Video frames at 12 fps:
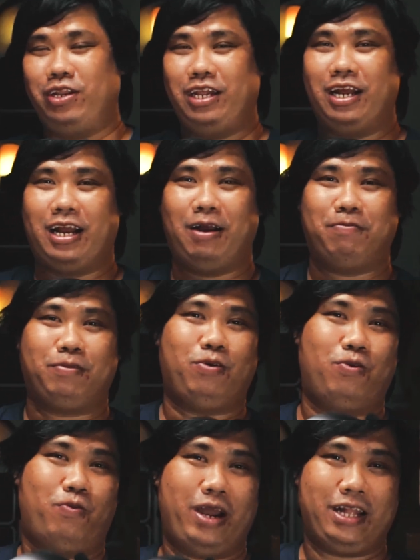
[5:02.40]
800 ตัวนี้นะครั
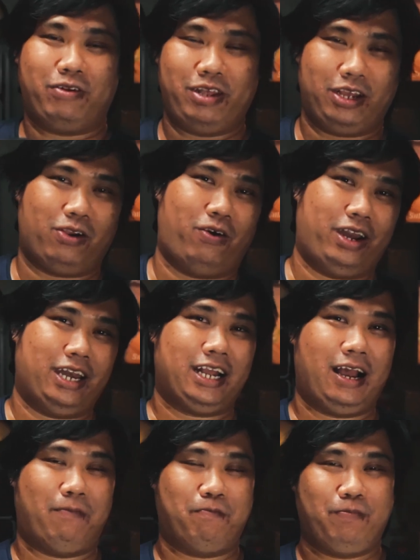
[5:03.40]
บก็คงไว้เท่านี้ก่
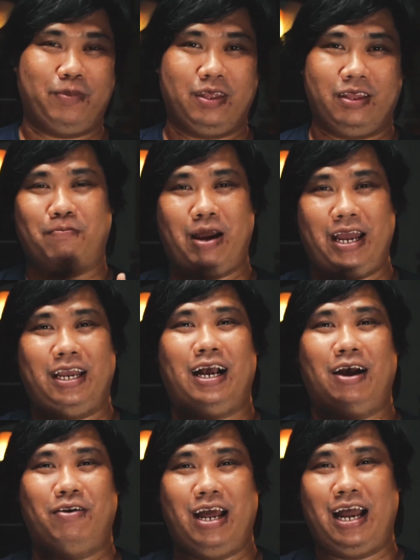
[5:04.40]
อนนะครับไว้เจอกันให
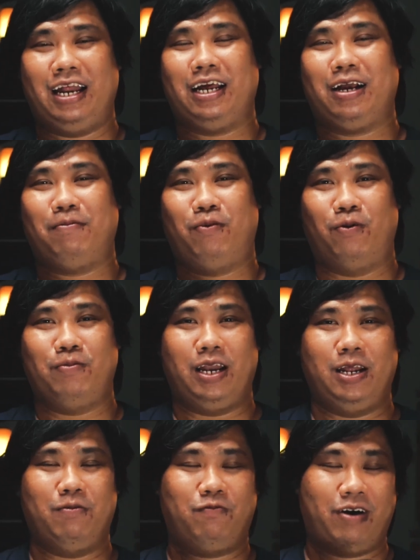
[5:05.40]
ม่คราวหน้านะครับผ
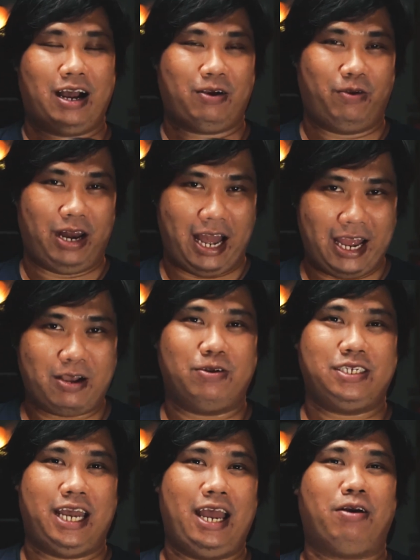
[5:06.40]
มอย่าลืมฝากกดไล
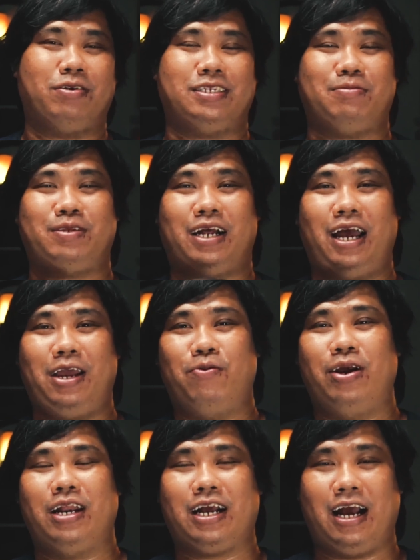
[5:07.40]
ค์กดแชร์กด
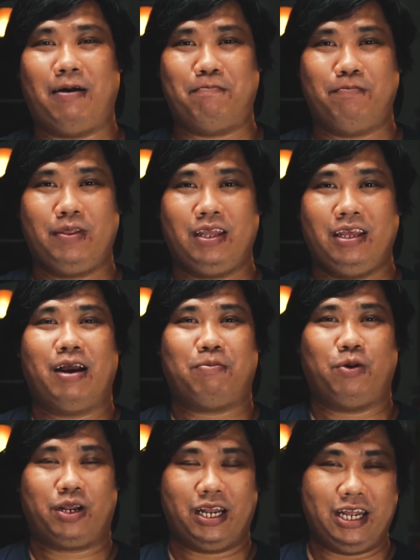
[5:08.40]
Subscribe ให้ด้วยนะครับอย่าลื
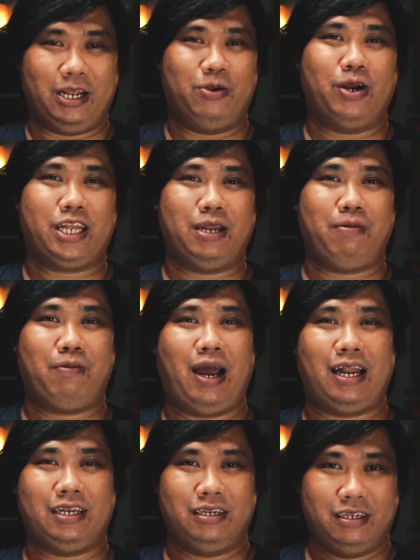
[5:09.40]
มครับกดกระดิ่งด้วยจะ
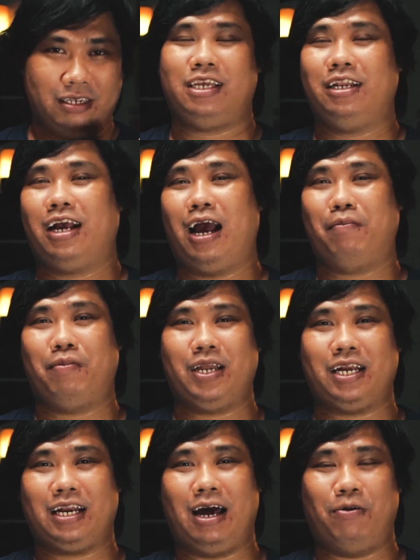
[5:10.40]
ได้ไม่พลาดสินค้า
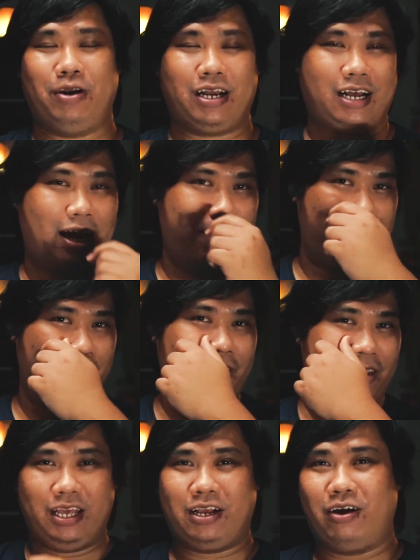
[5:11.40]
ใหม่ๆจากเรานะครับ
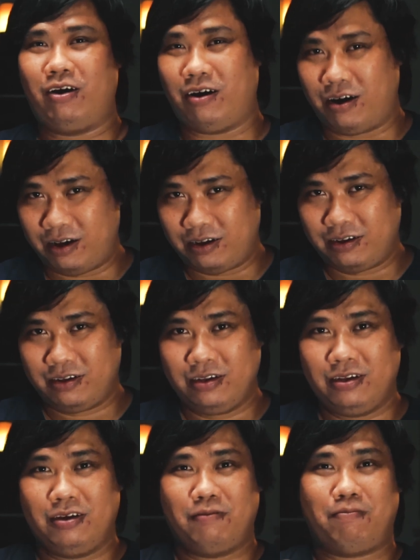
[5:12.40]
สำหรับวันนี้ก็
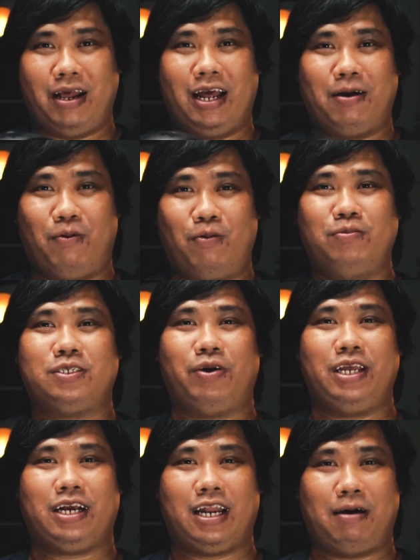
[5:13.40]
ไปแล้วครับผ
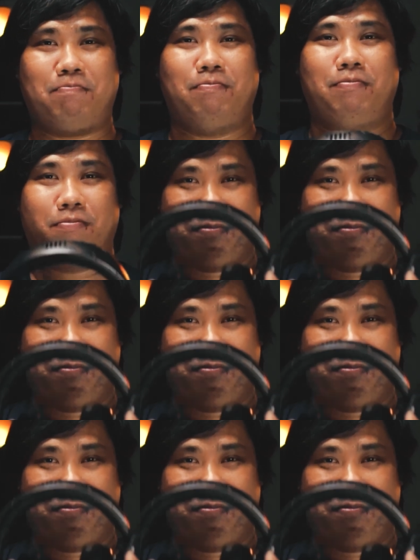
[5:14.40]
มสวัสดีครั